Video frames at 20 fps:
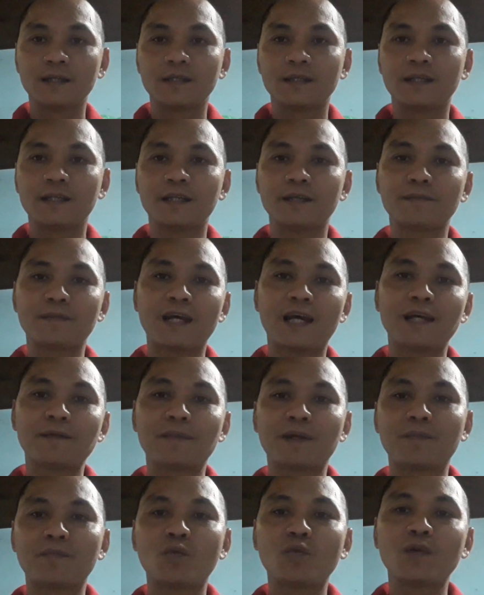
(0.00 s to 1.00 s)
thì hôm nay
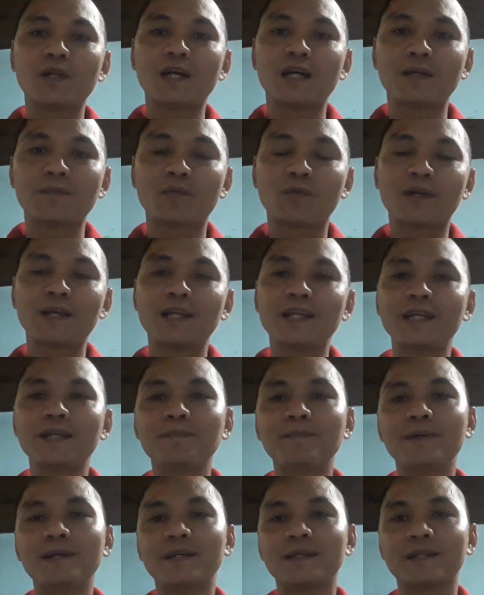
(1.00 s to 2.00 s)
mình muốn lên một cái
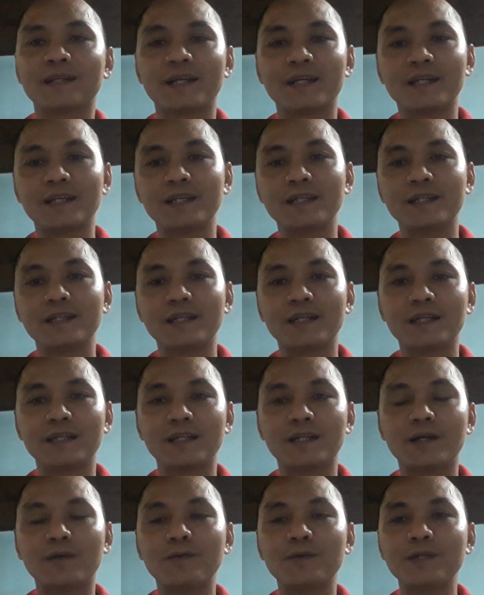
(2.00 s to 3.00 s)
clip á, để ờ,
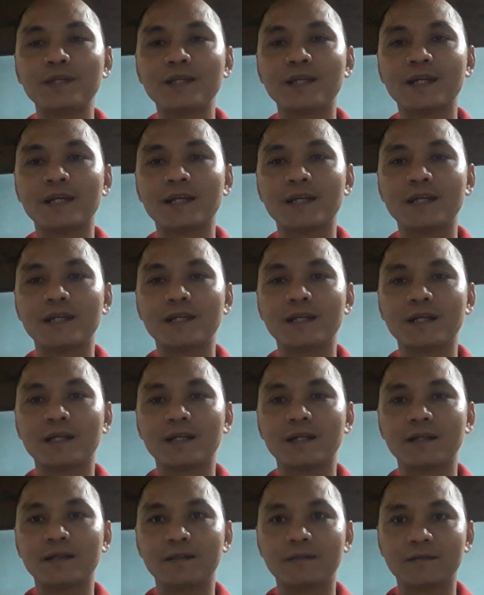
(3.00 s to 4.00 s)
nói về uh,